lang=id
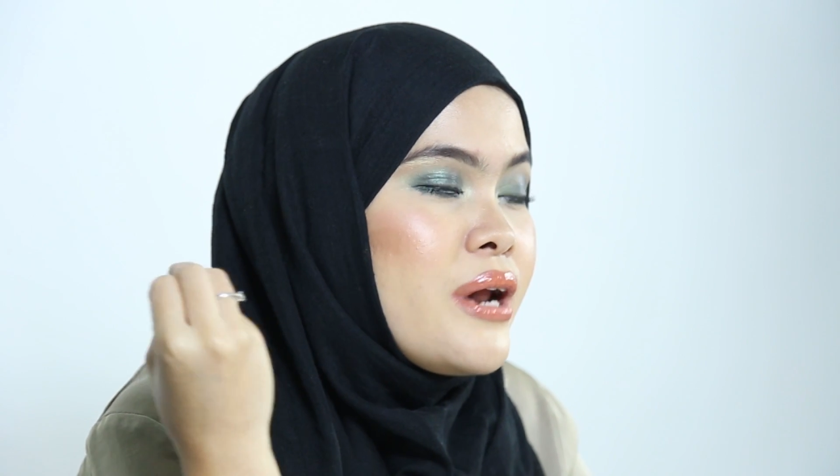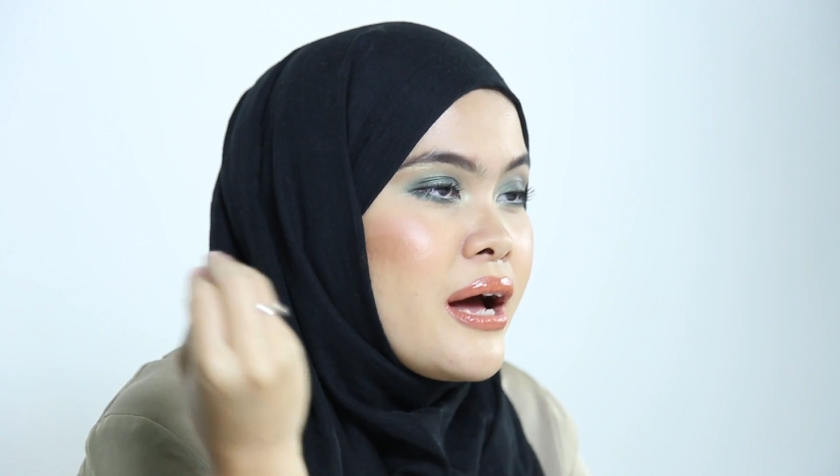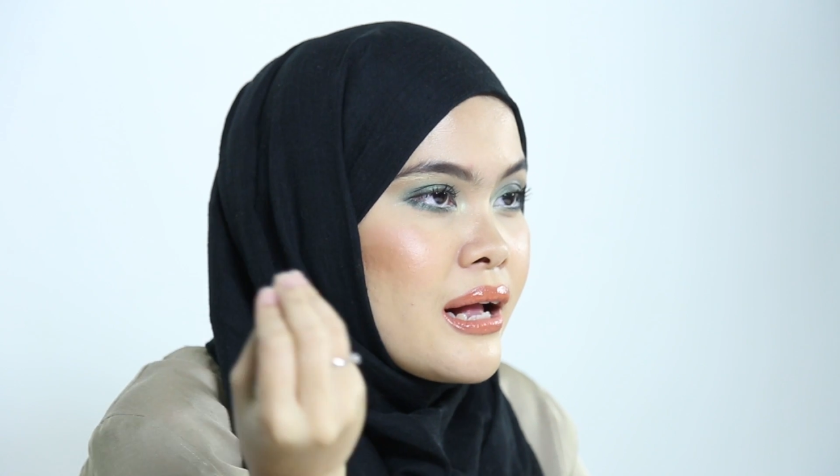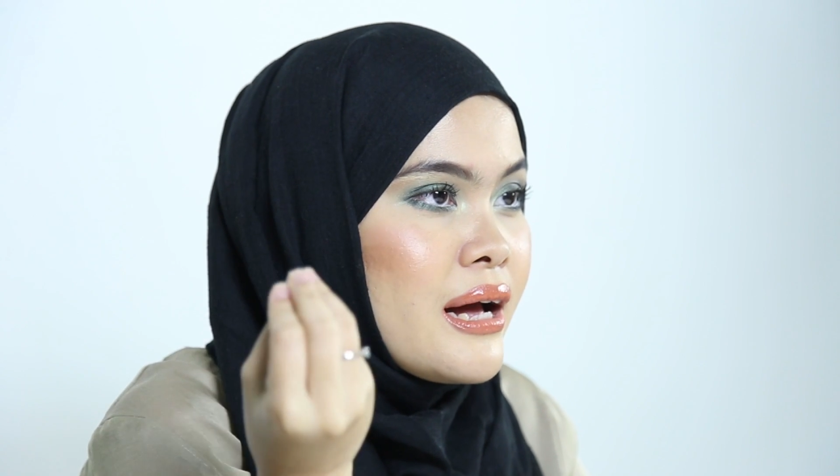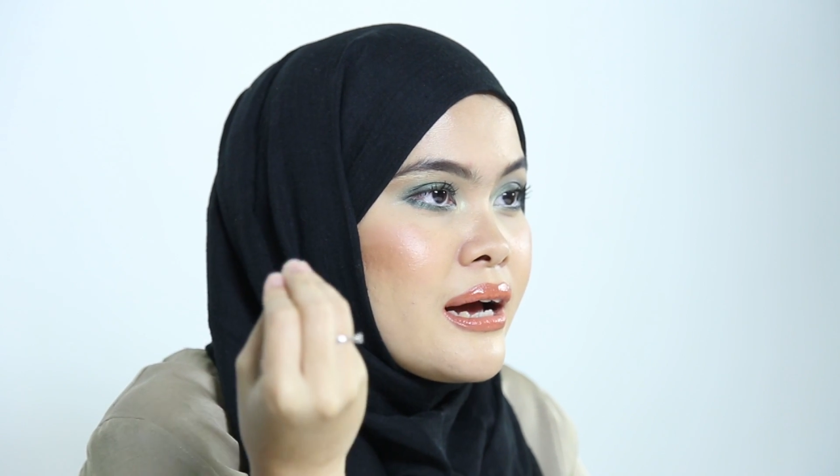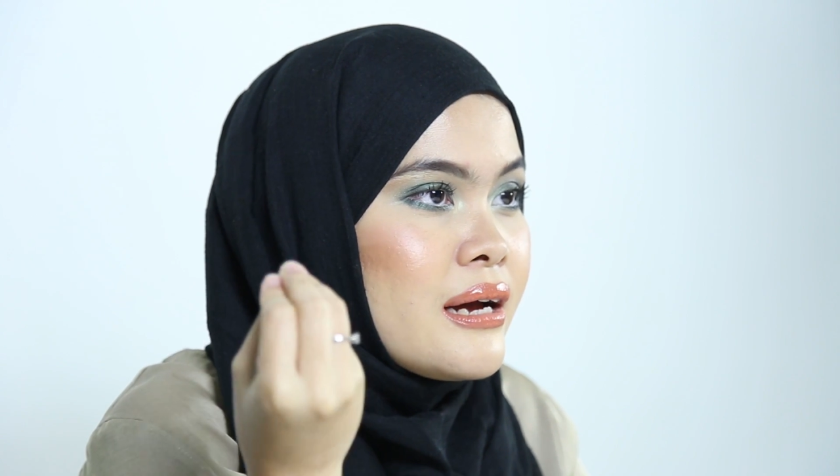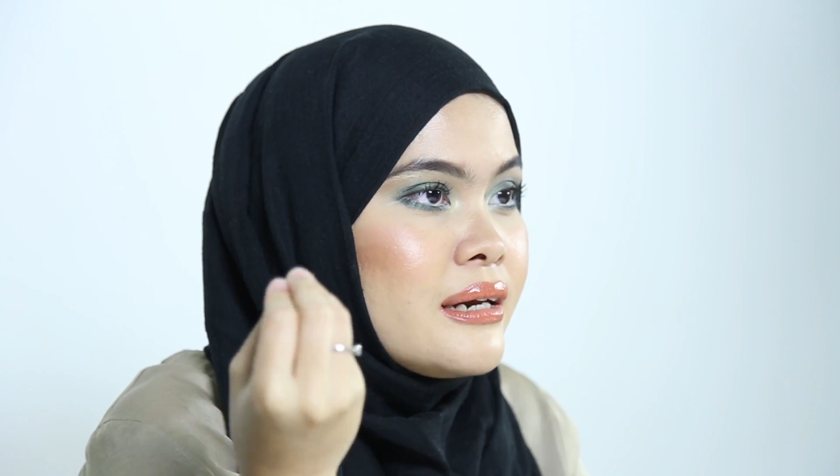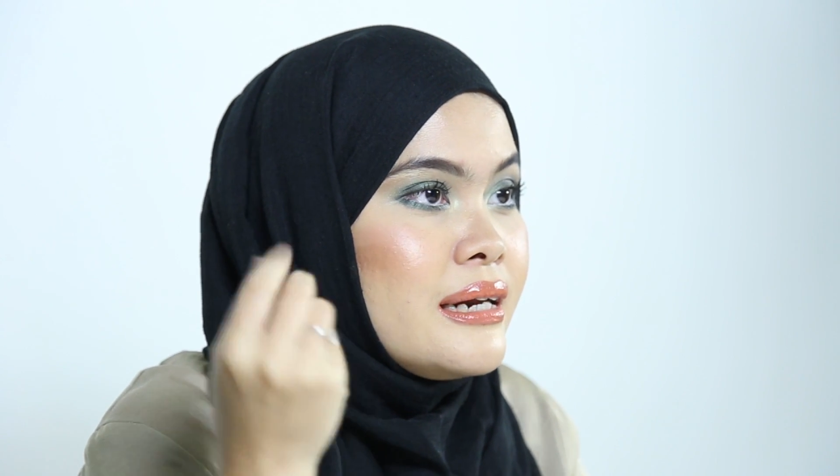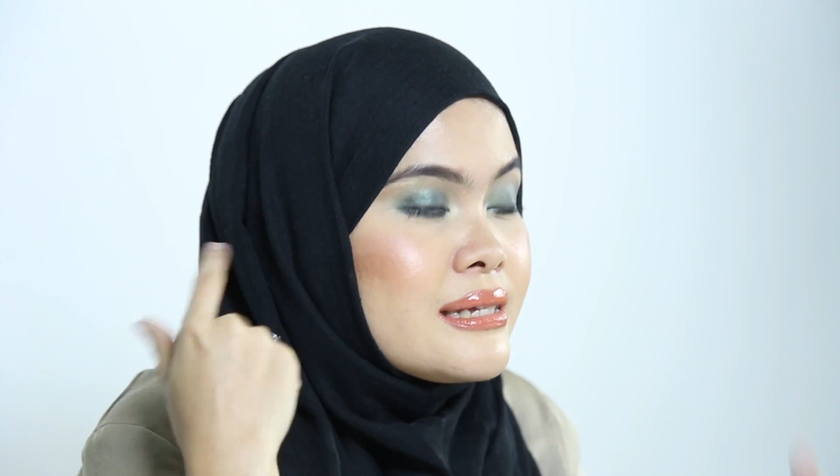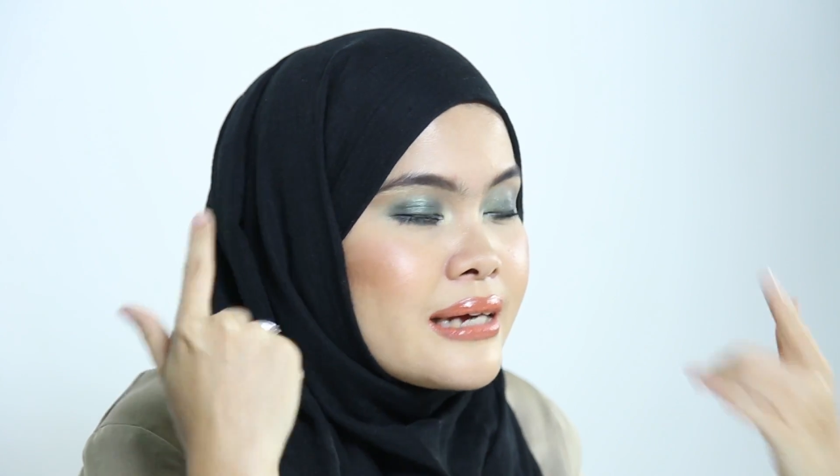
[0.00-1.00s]
udara
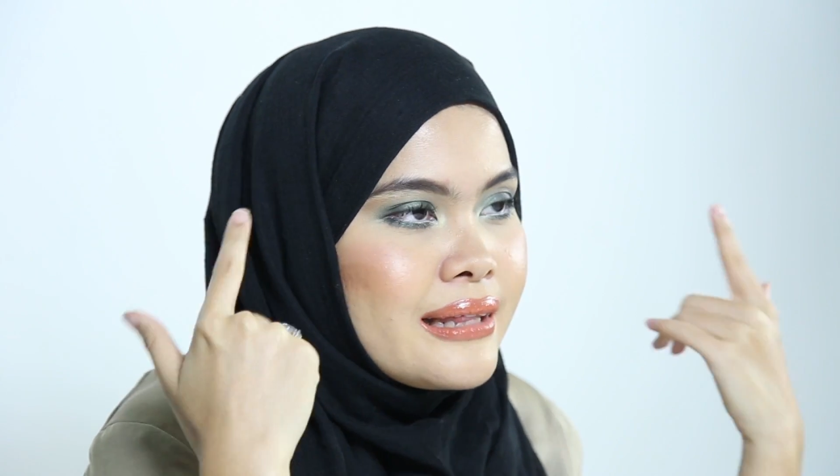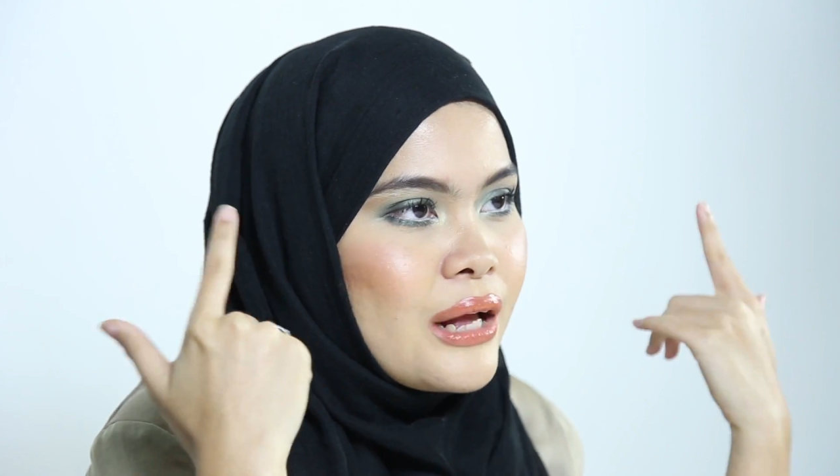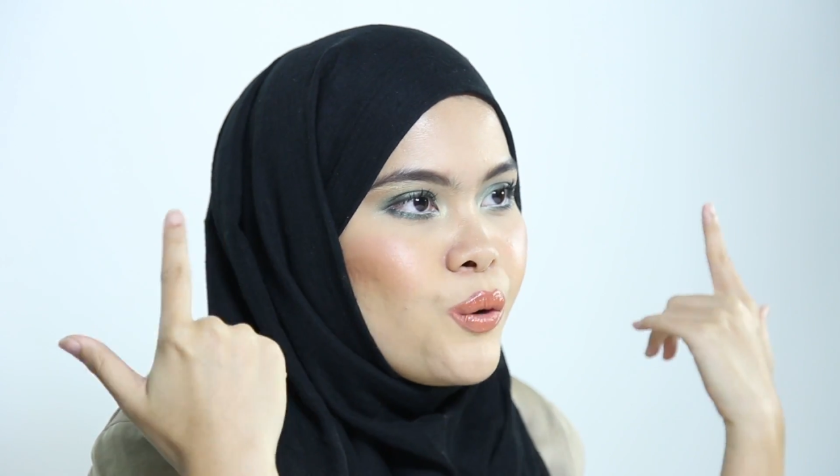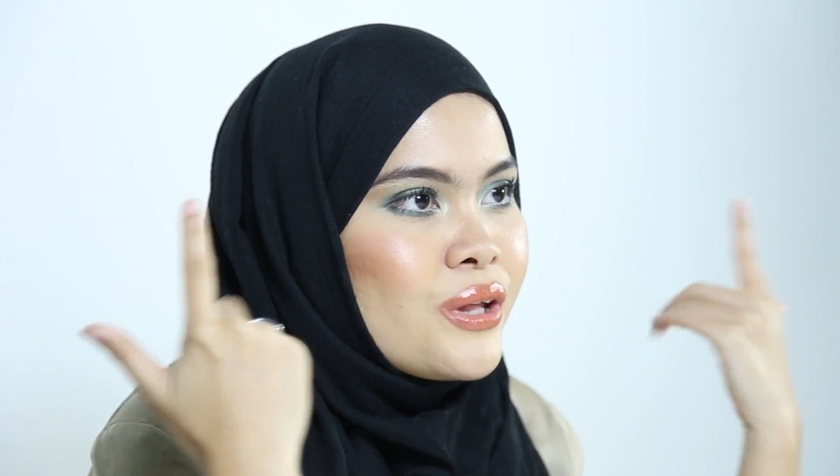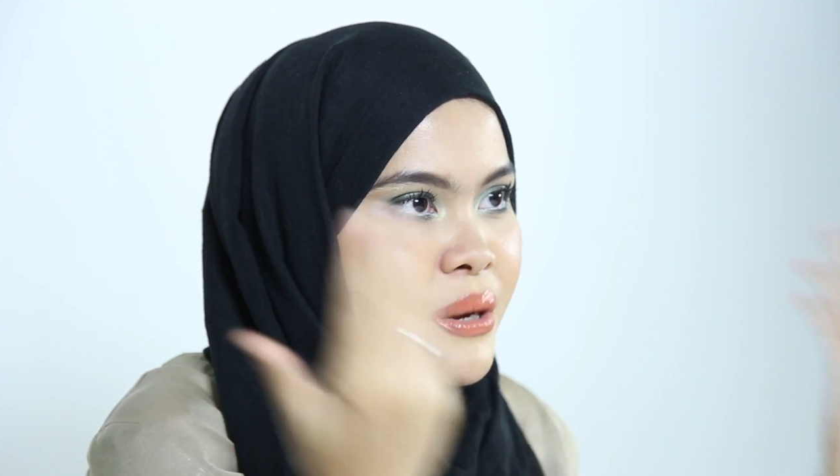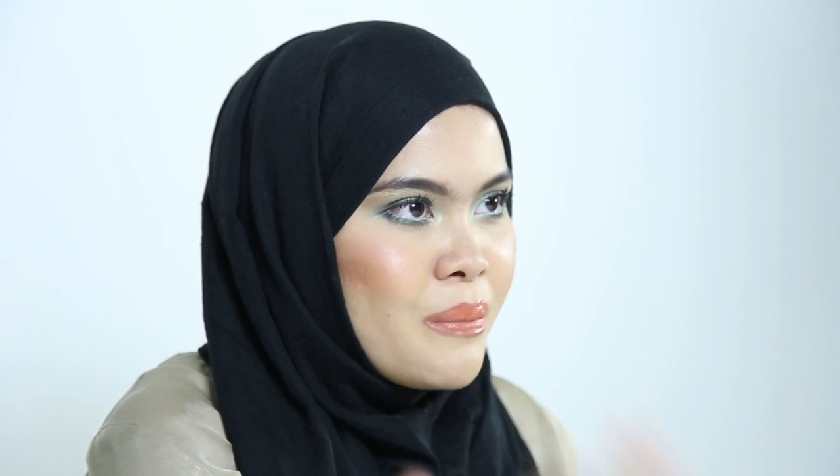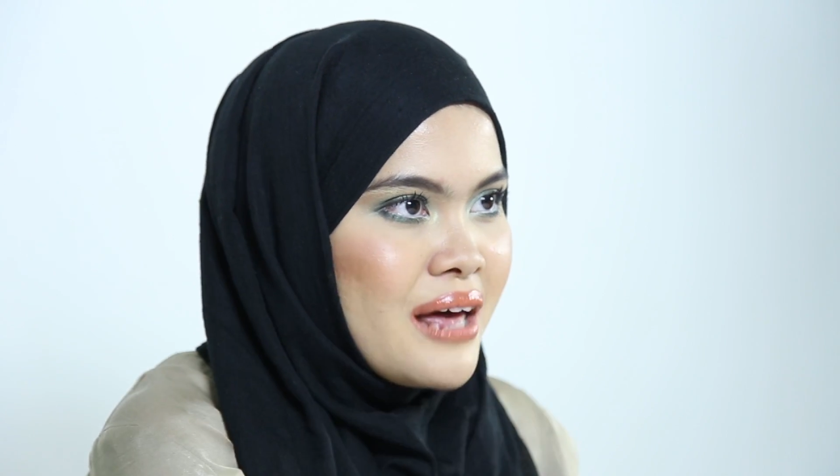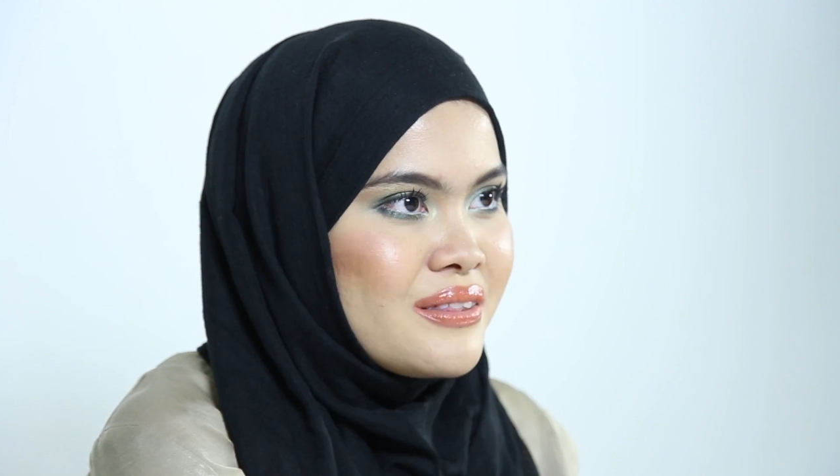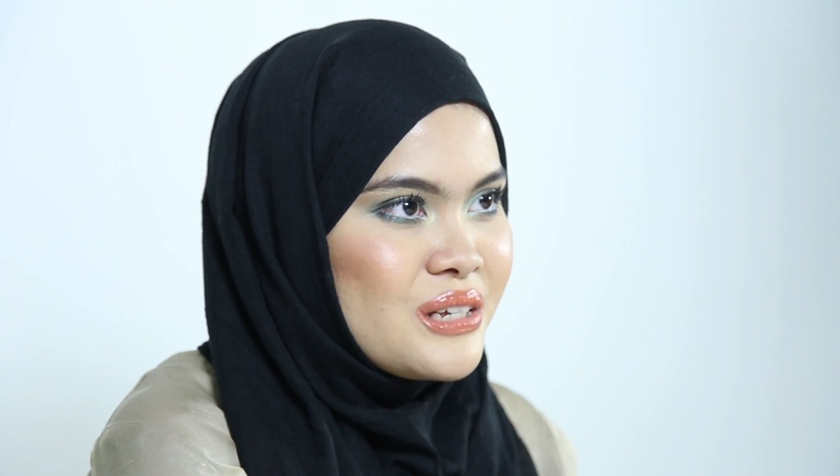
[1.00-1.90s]
di sekitar kulit kepala